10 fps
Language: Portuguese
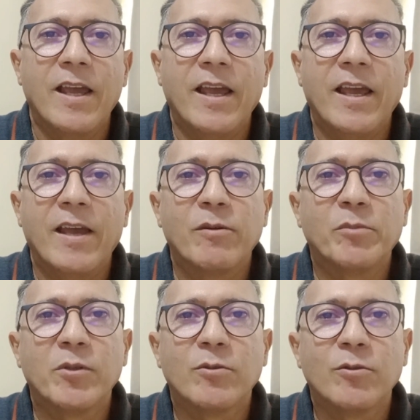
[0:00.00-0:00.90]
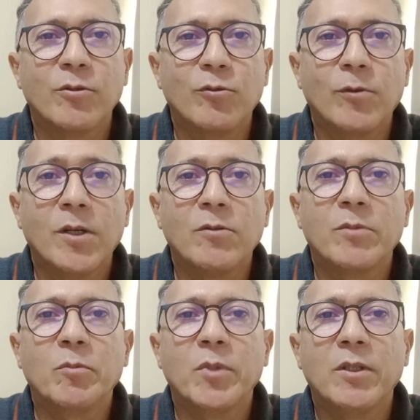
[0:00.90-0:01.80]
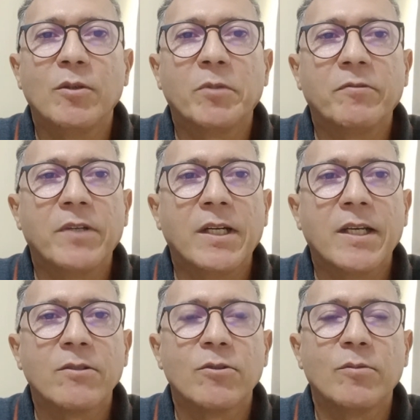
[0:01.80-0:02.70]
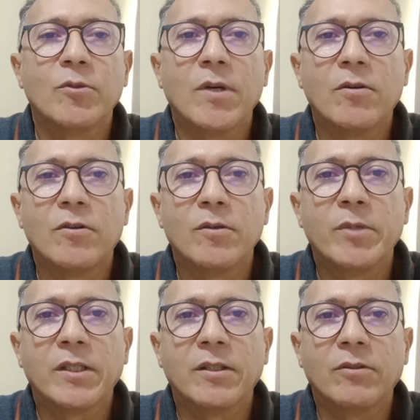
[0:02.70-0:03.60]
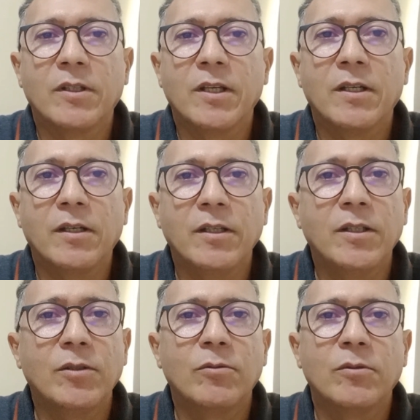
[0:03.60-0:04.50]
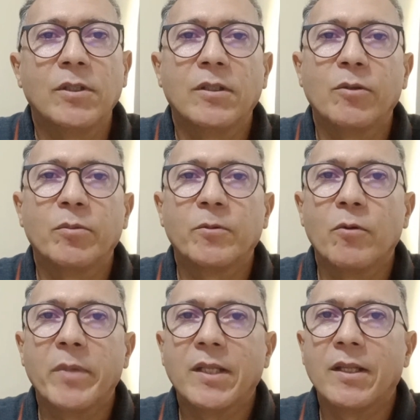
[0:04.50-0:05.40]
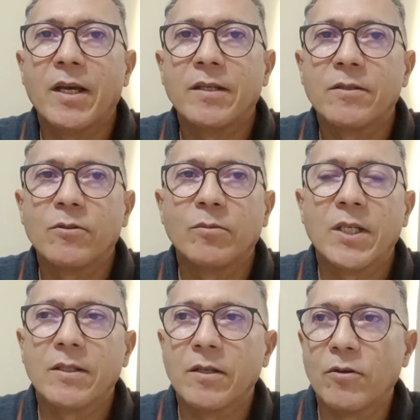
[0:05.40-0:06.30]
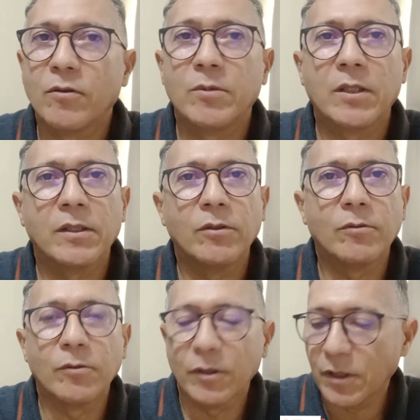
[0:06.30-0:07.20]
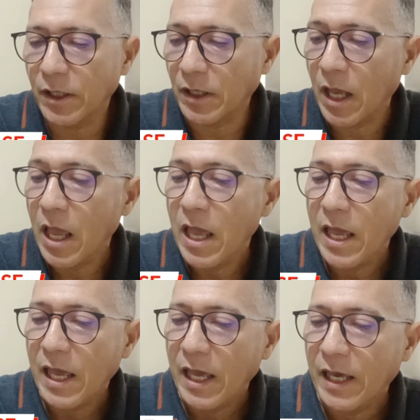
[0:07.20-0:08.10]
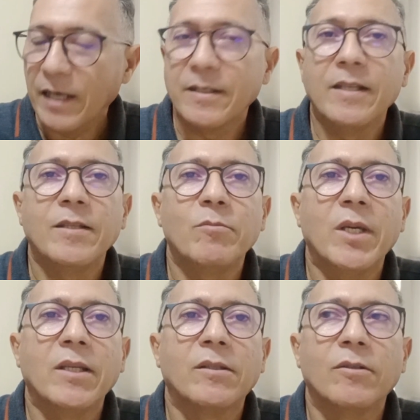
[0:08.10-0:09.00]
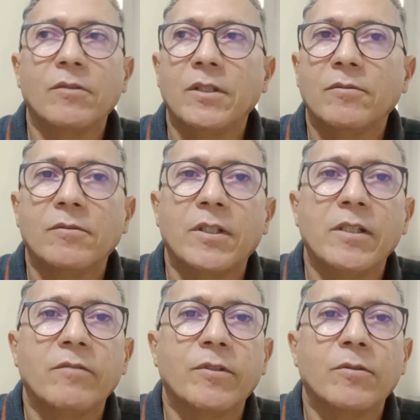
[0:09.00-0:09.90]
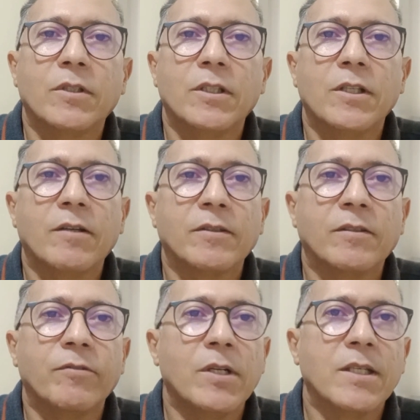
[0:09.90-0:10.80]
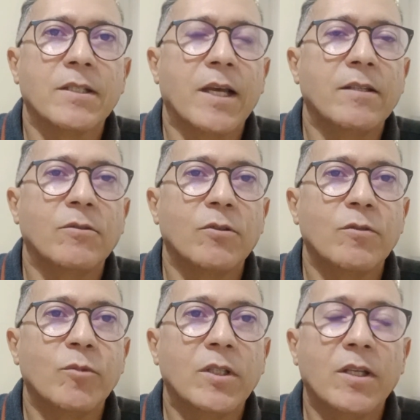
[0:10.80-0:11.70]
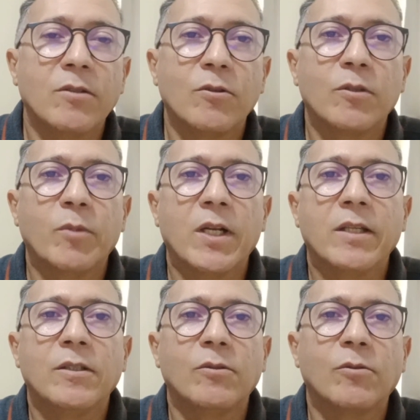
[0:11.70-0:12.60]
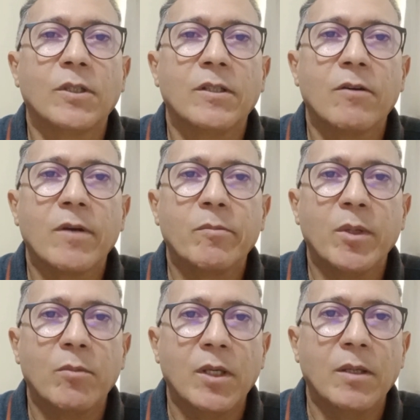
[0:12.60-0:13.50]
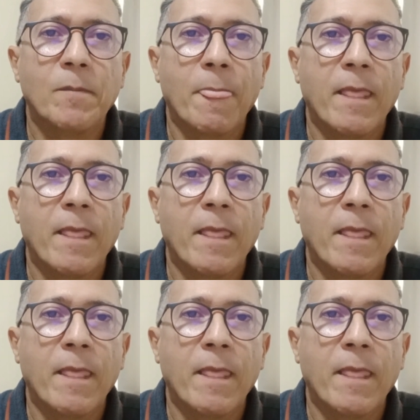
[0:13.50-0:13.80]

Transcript: É, o professor João me pediu para falar sobre uma obra que eu tenha lido e que eu comentasse sobre essa obra que eu gostei. Recentemente eu li um livro que já que foi lançado em 2018 pela editora da UEPB.